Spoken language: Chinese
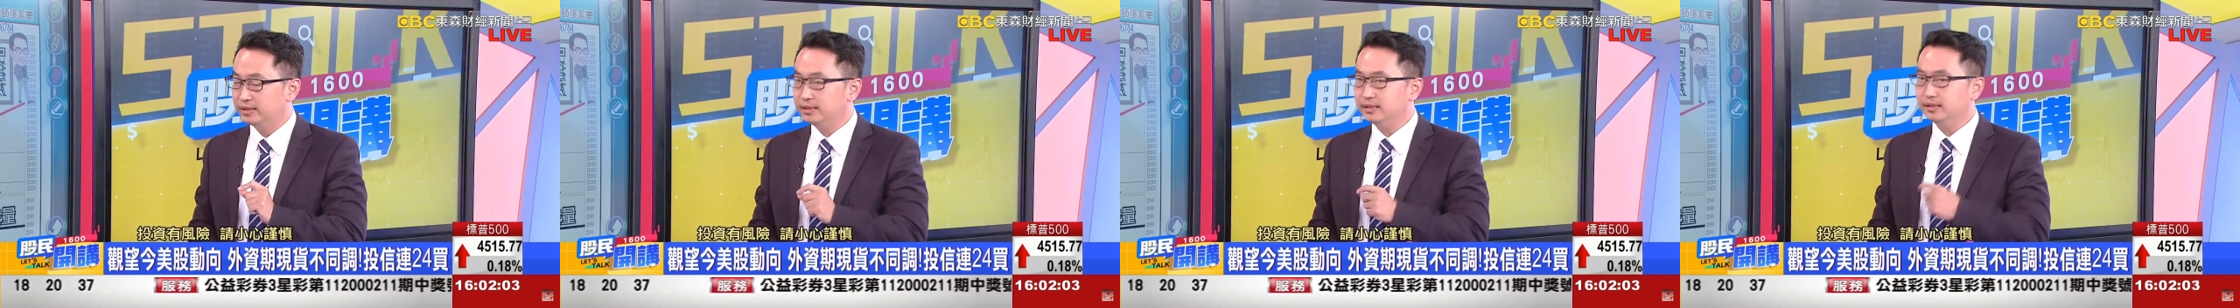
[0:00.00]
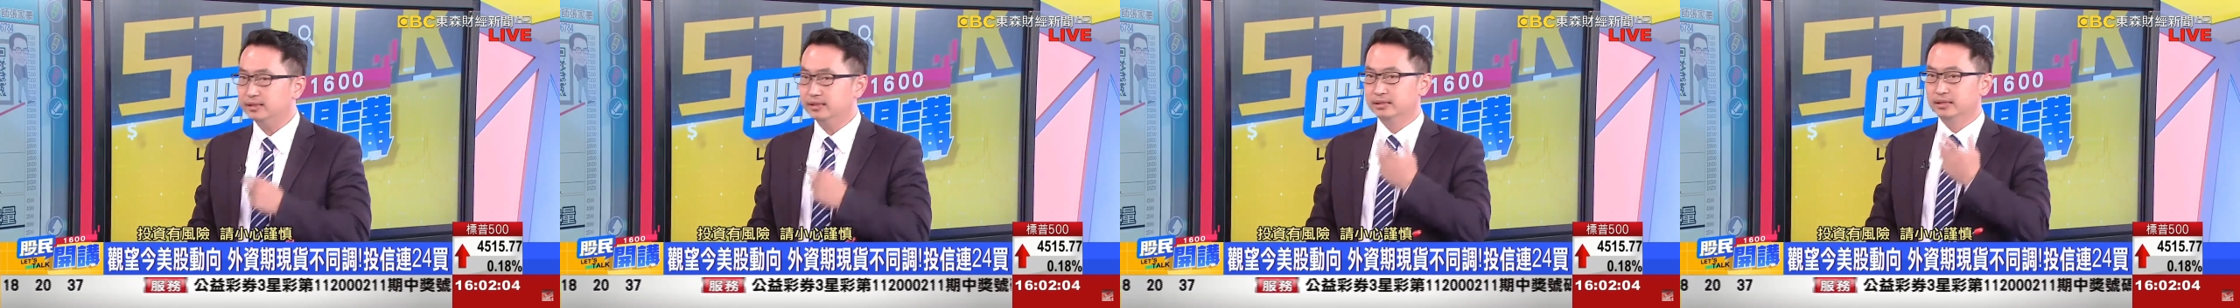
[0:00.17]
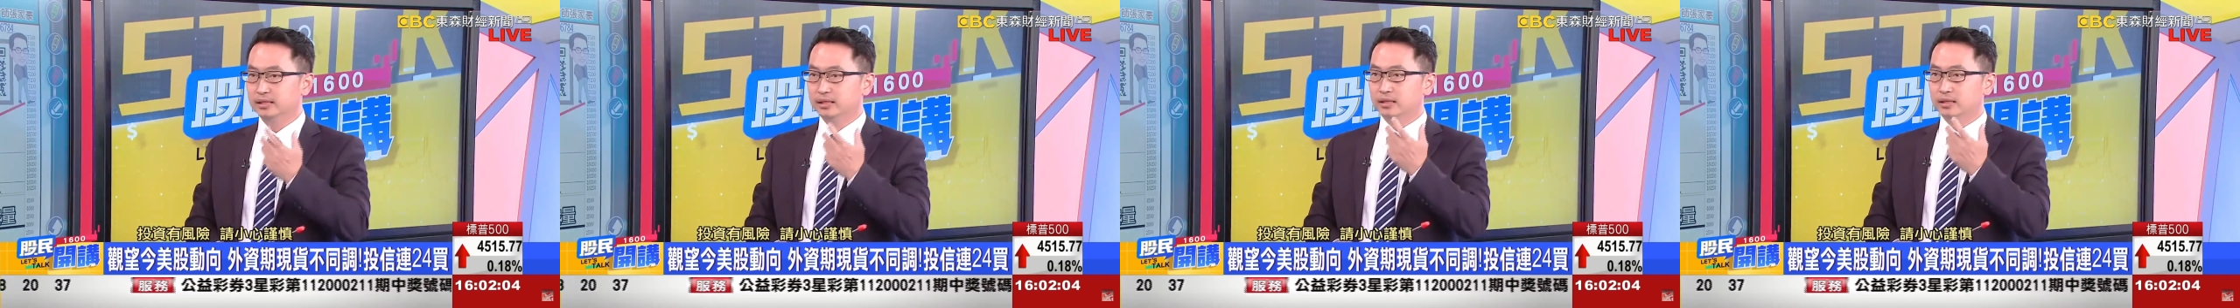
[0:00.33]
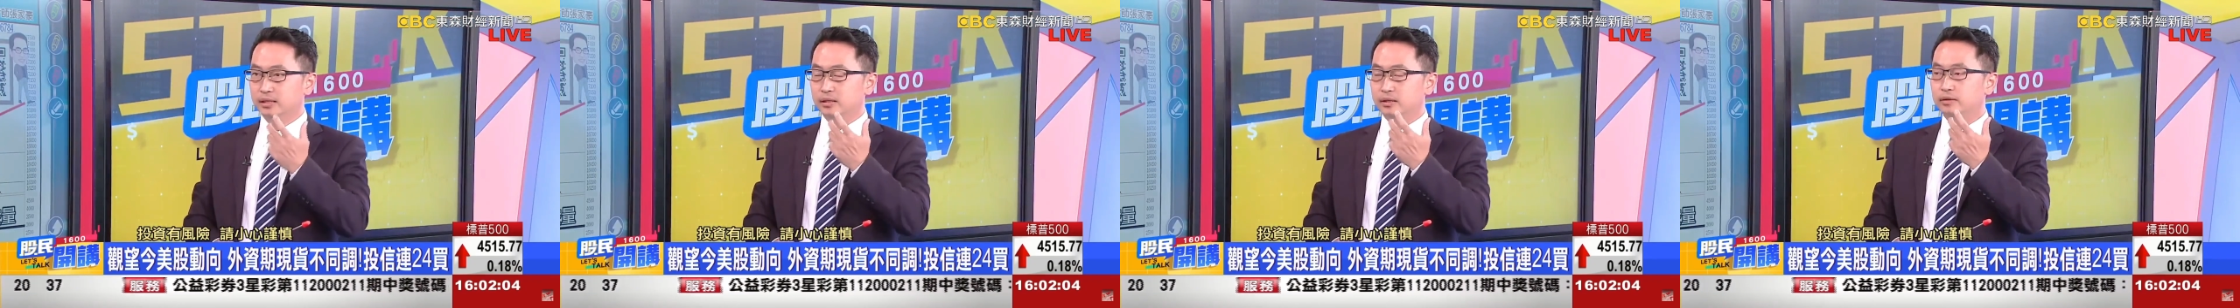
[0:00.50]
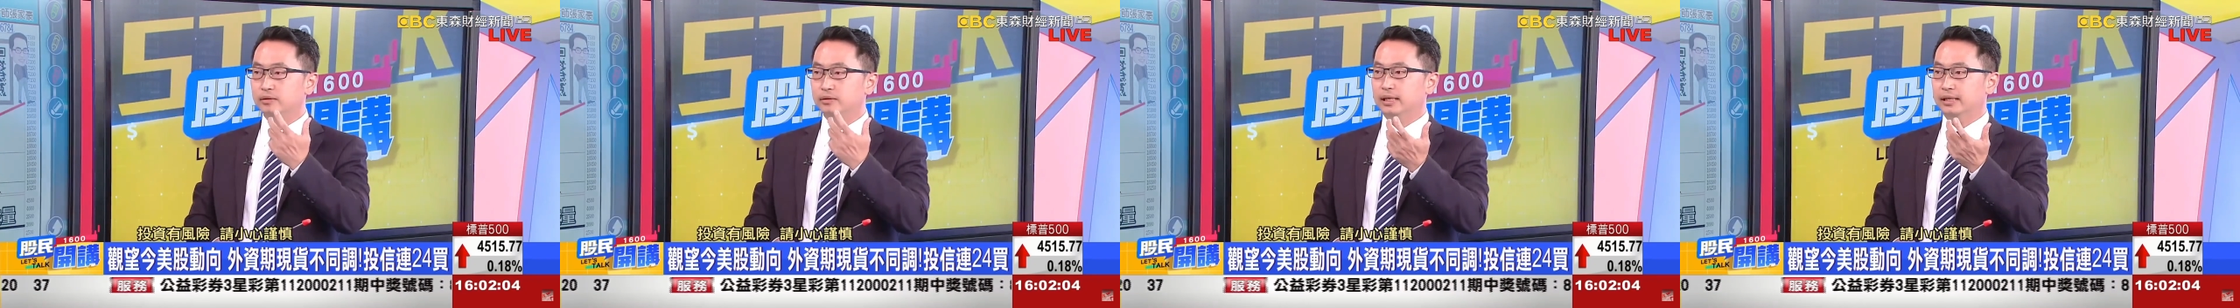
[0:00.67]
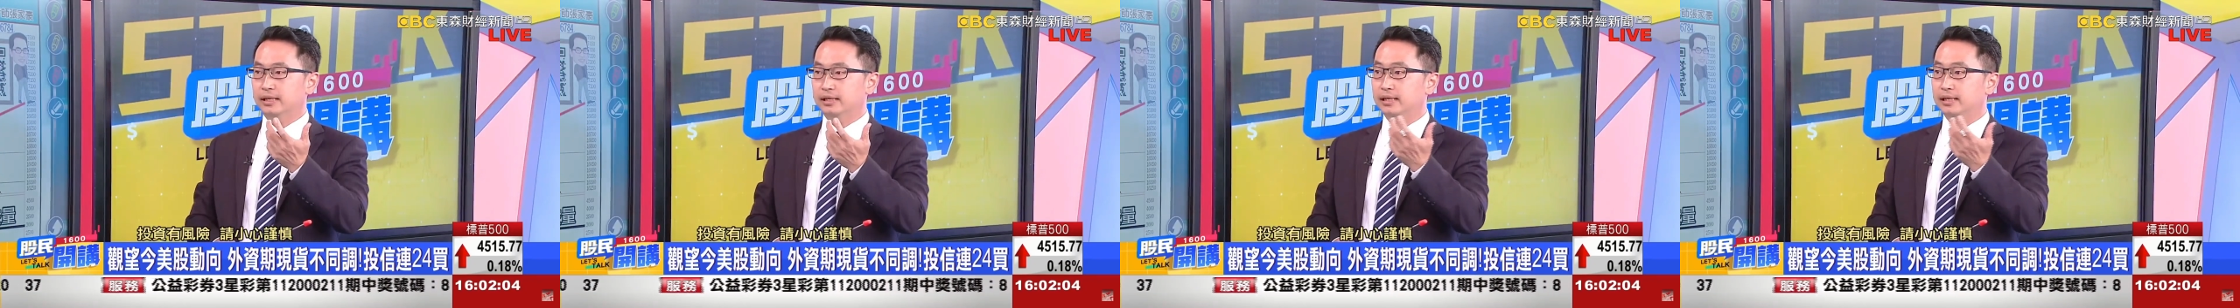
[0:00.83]
其实
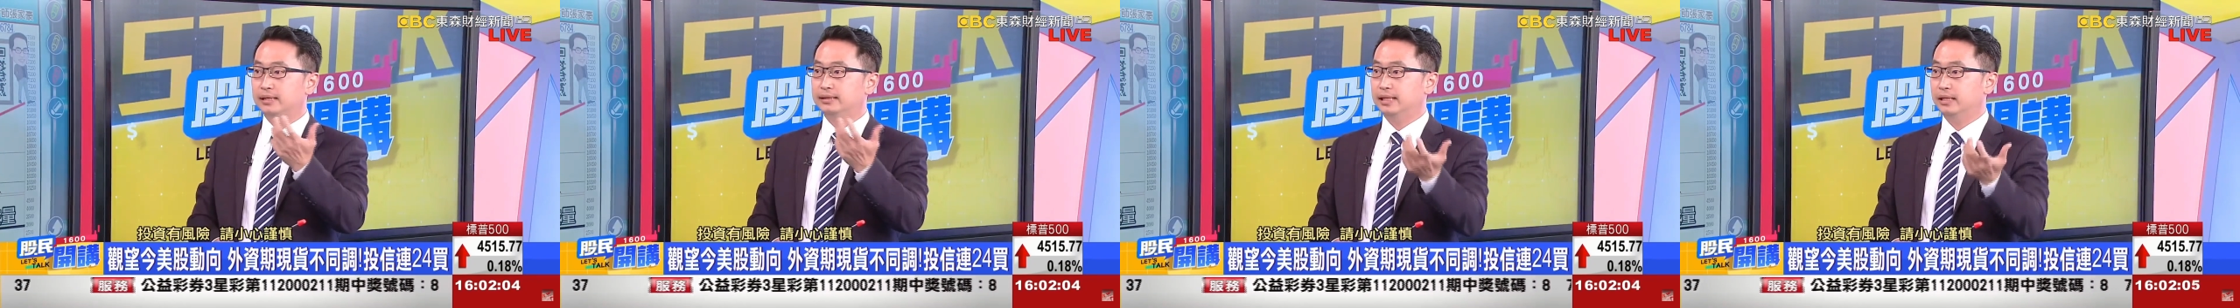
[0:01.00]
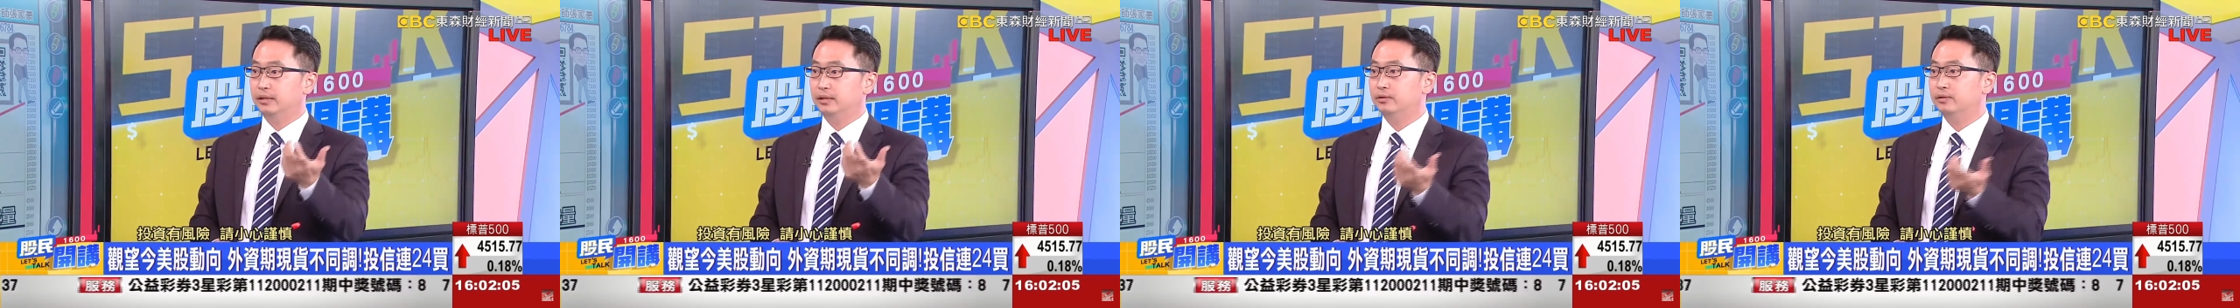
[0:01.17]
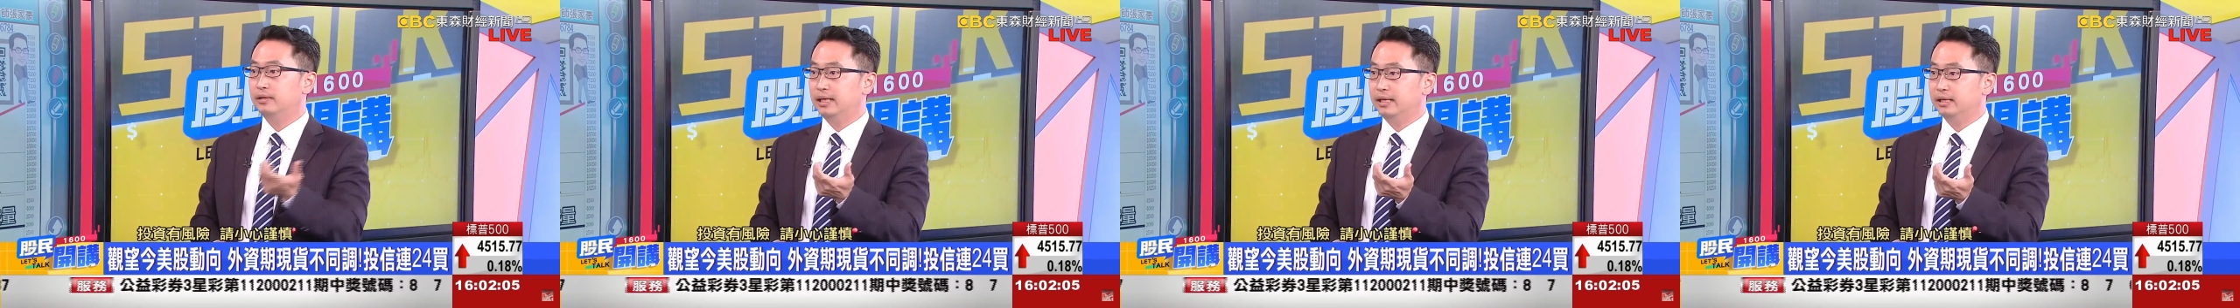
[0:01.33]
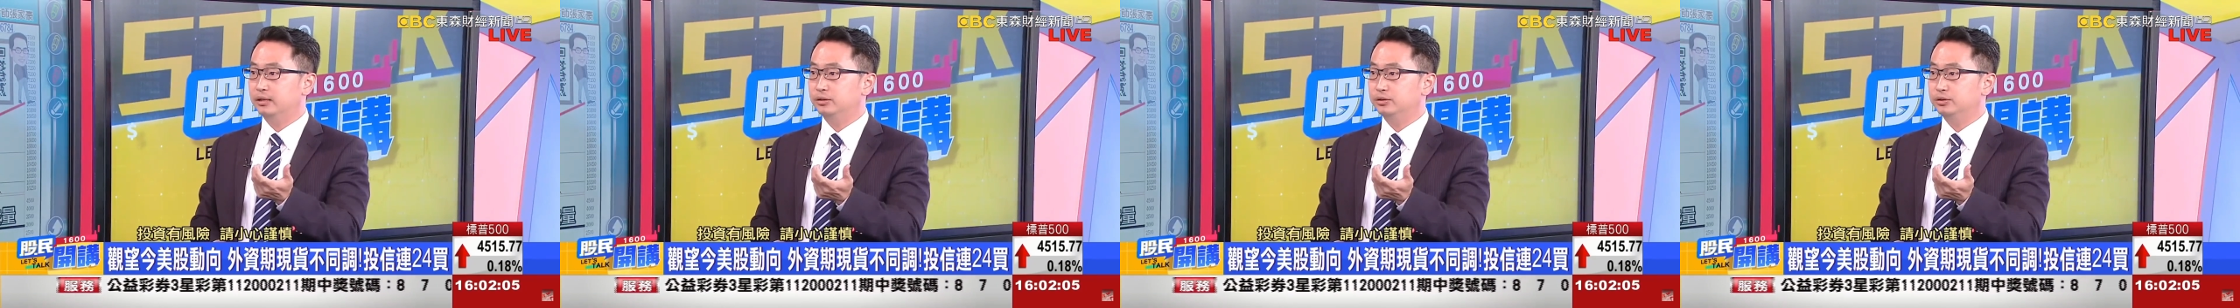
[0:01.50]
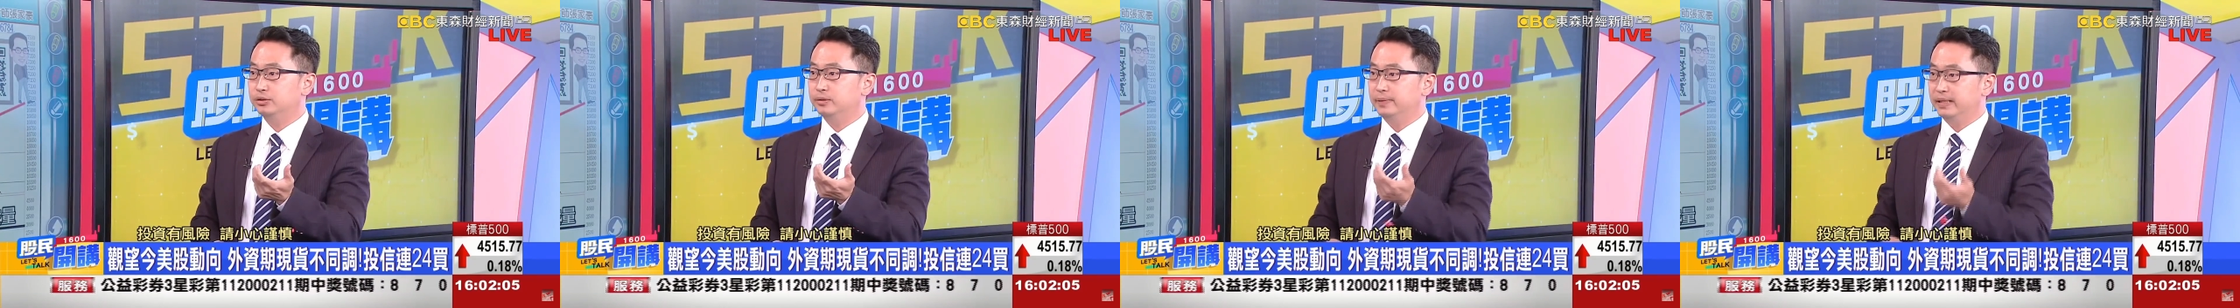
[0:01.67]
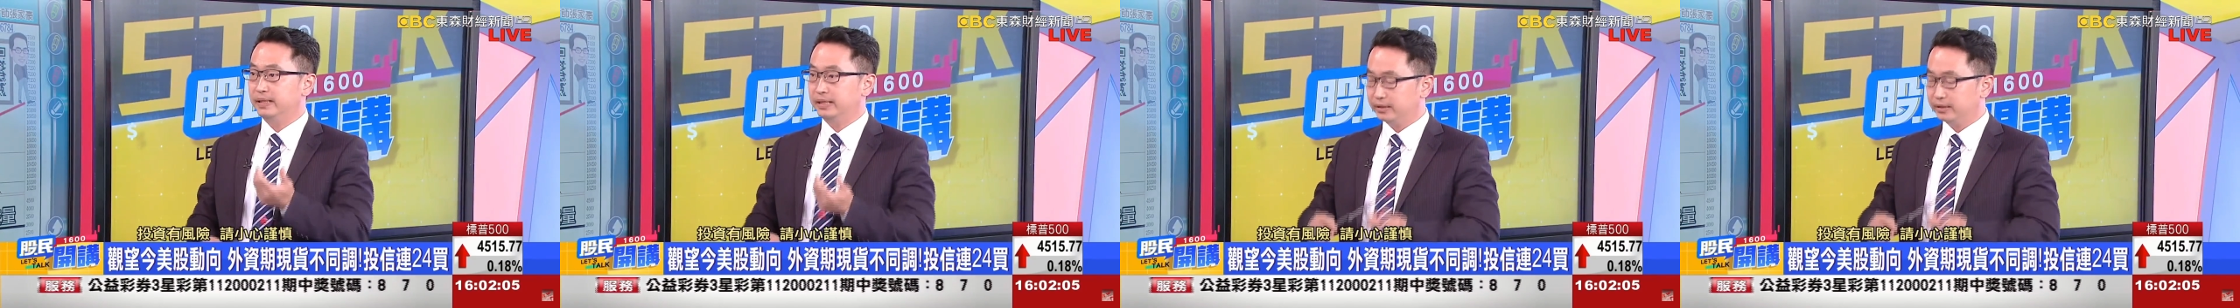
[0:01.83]
后来他采用哪一个
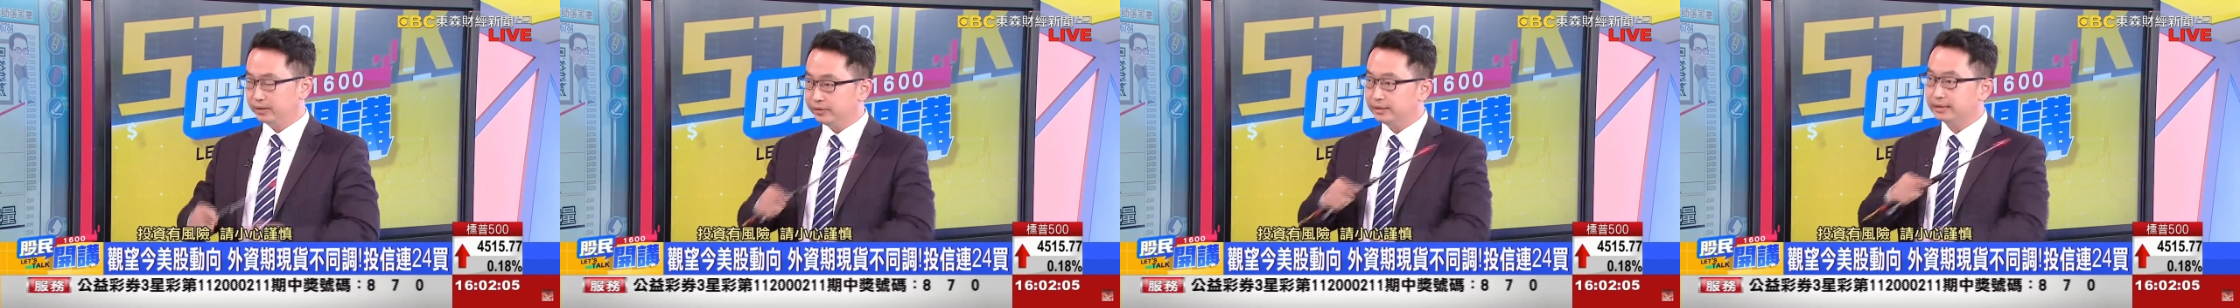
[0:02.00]
剧本，